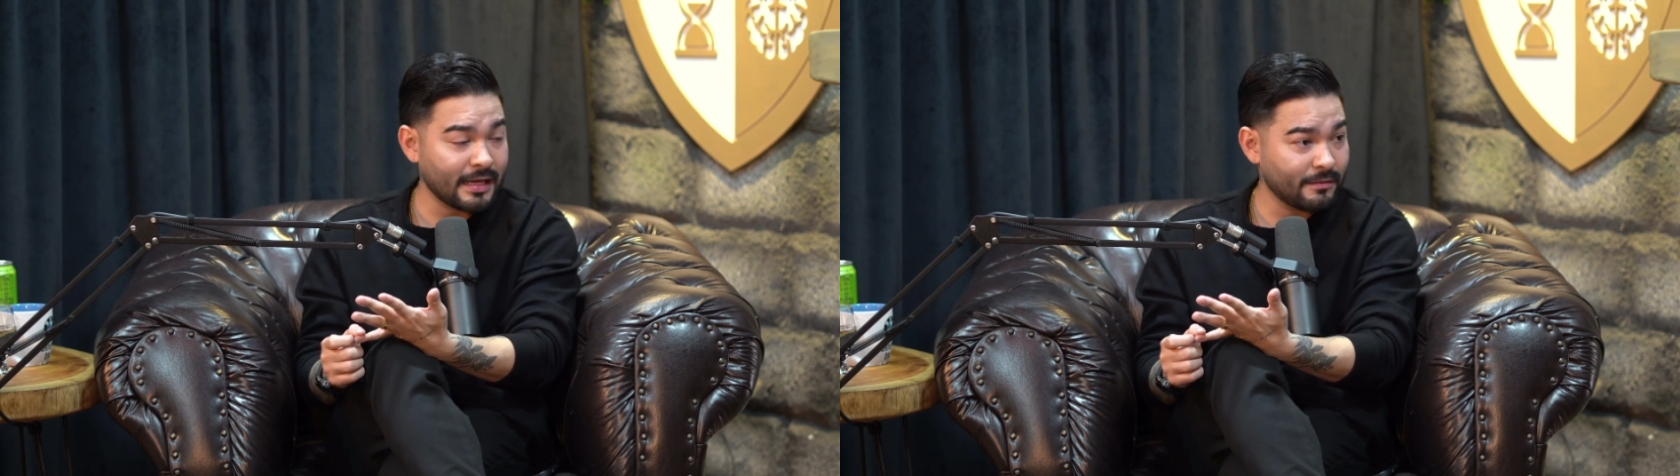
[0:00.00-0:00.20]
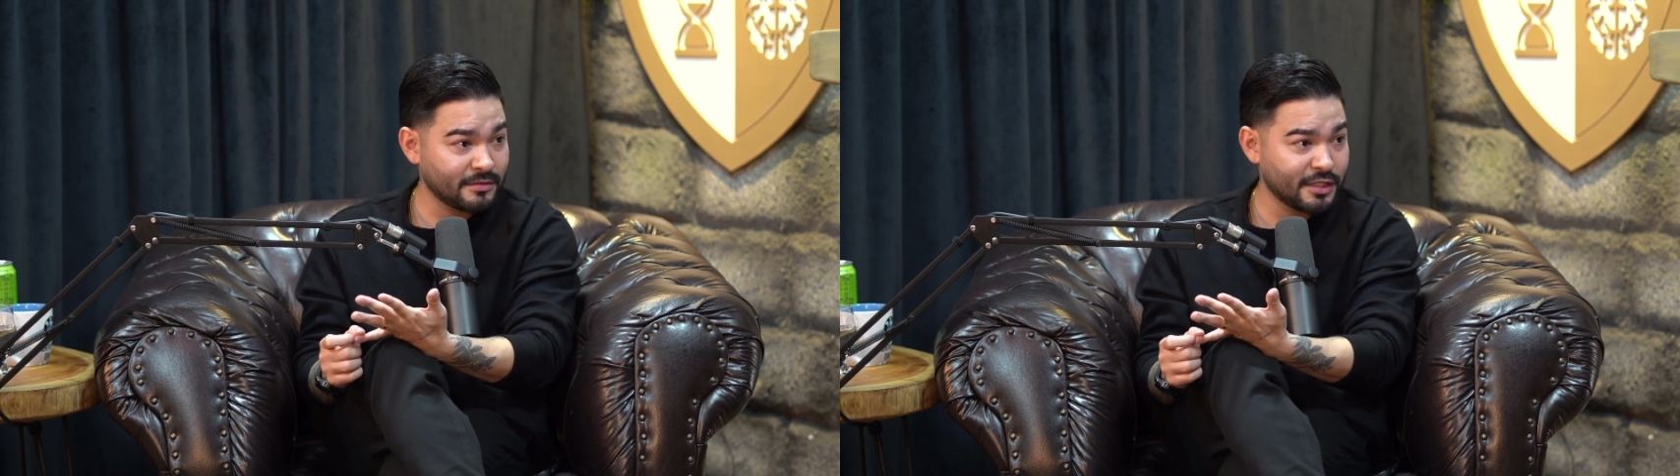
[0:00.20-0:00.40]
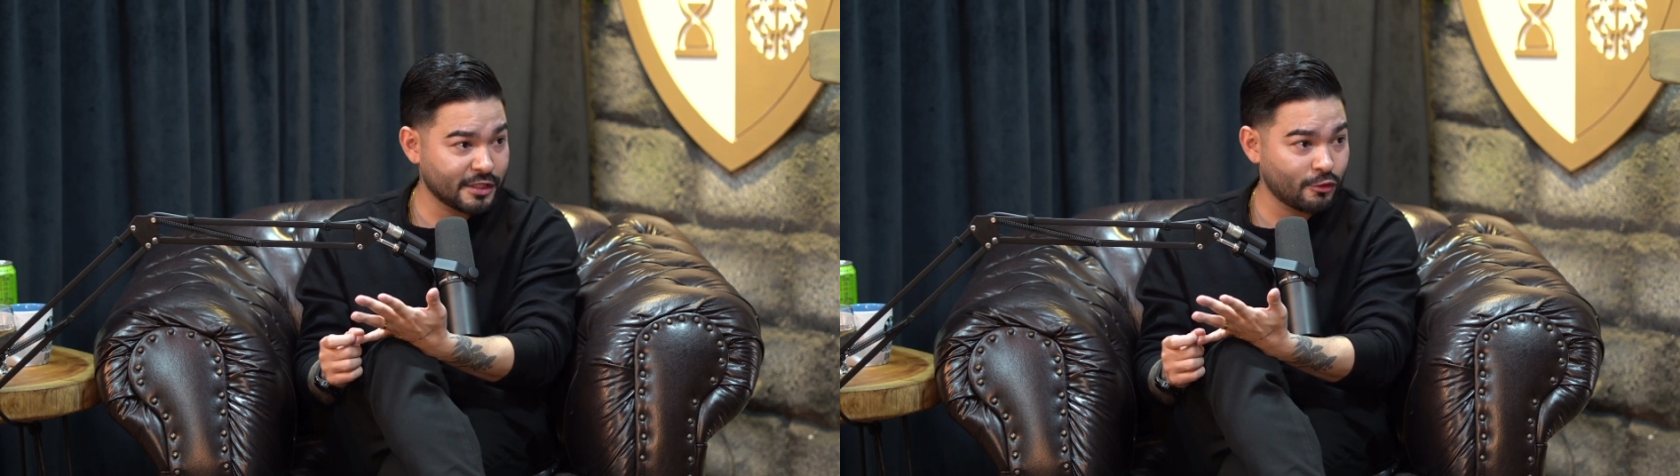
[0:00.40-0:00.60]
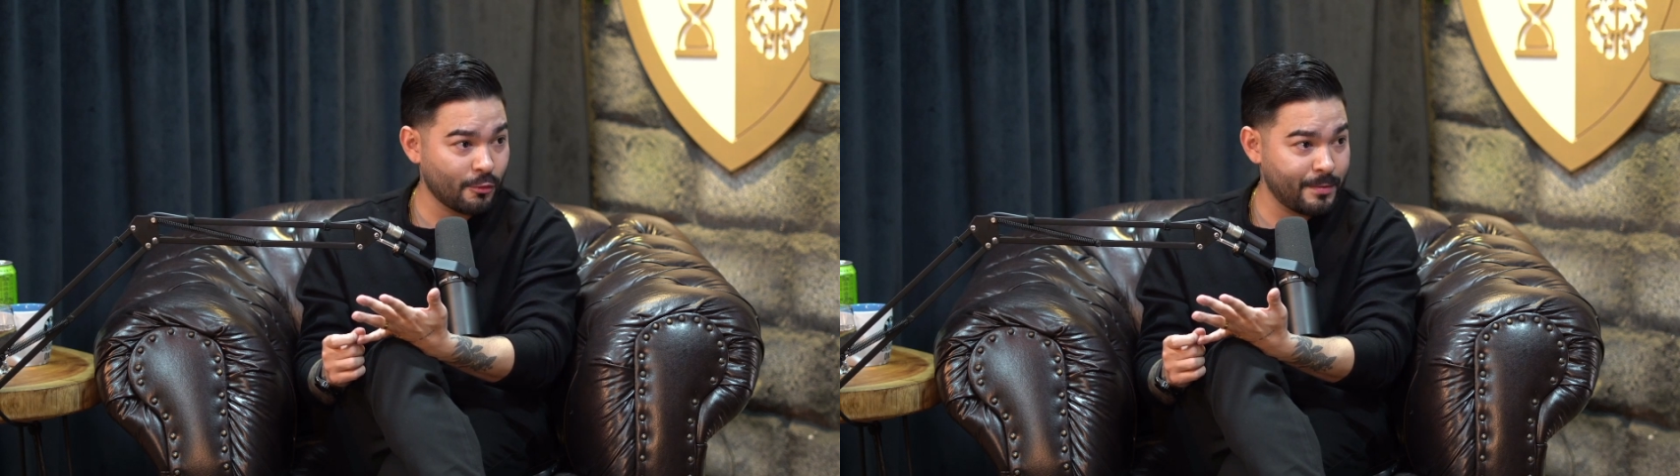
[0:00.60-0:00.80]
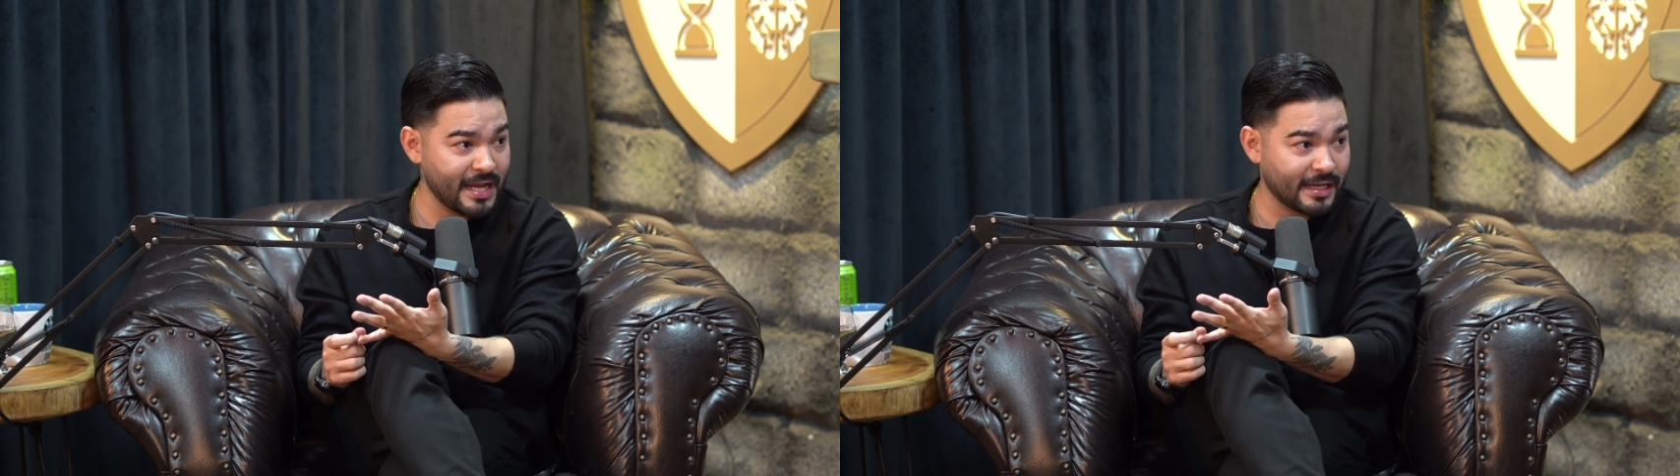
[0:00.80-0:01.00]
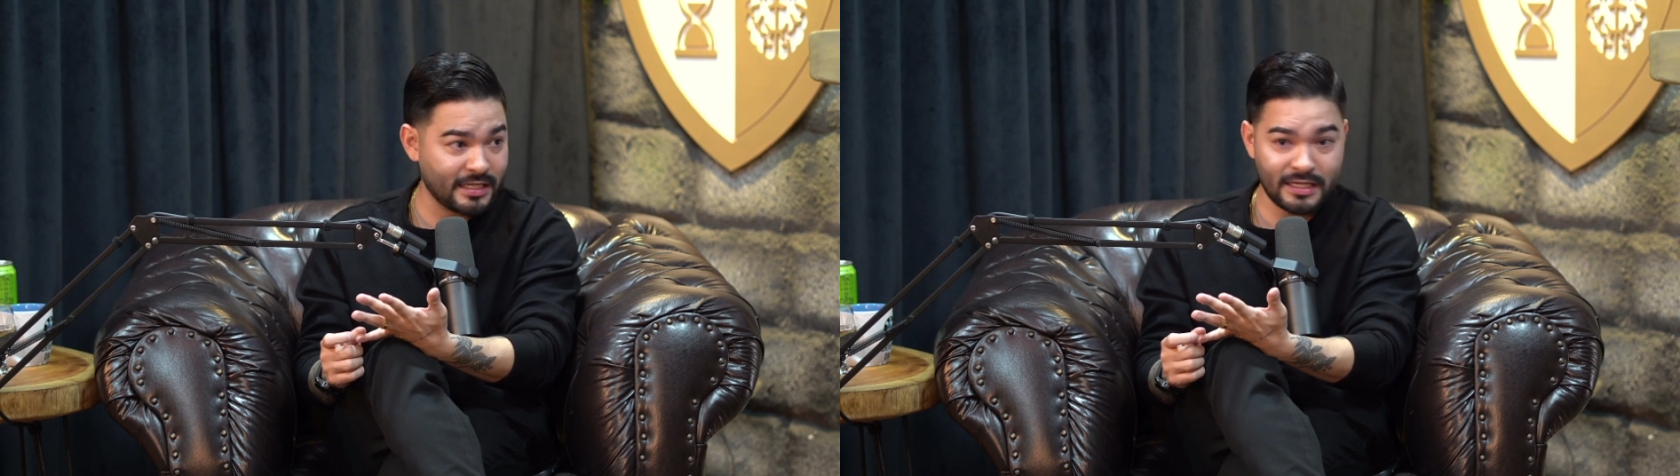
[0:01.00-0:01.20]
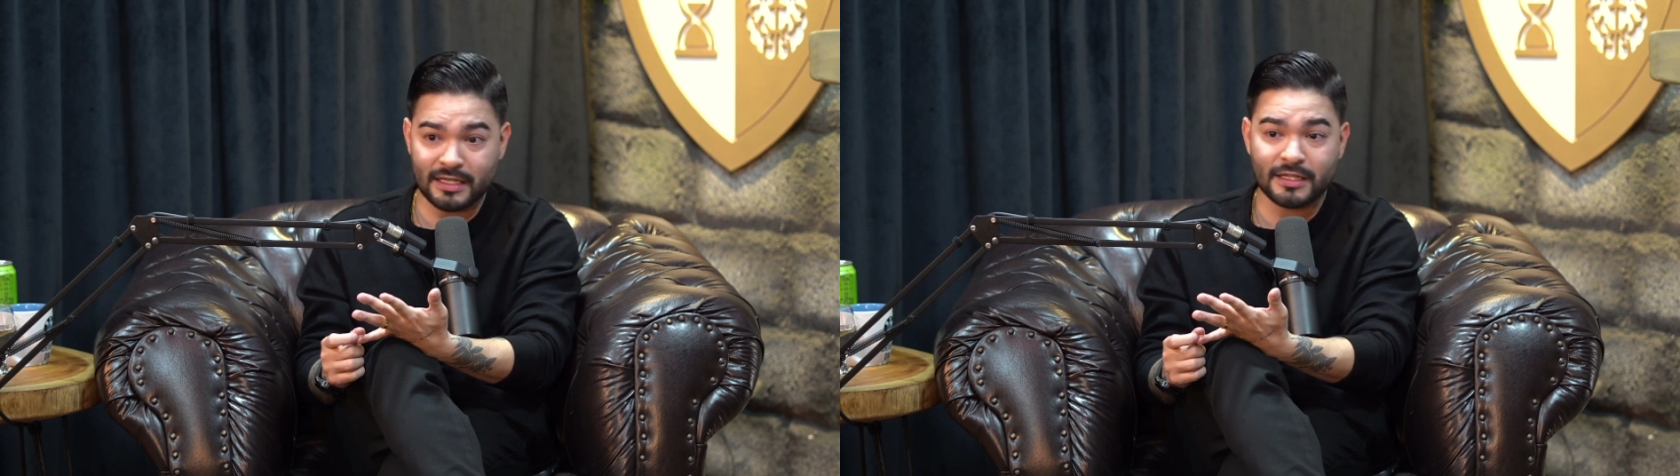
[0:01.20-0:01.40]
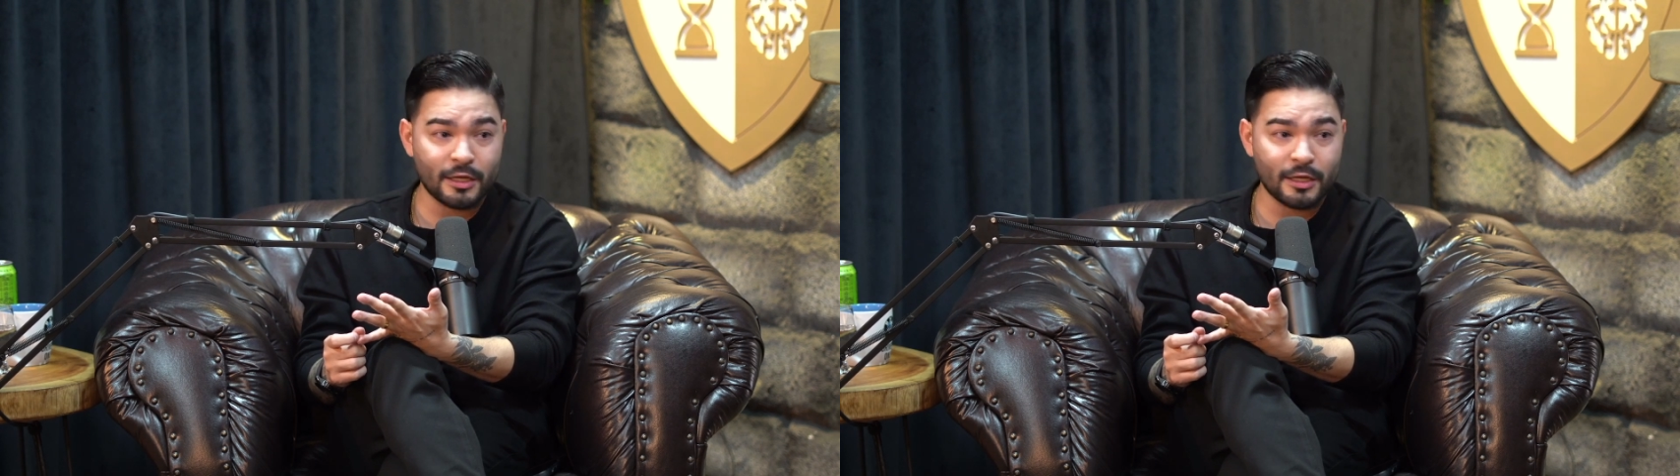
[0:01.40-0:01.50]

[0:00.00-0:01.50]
ela descobria que,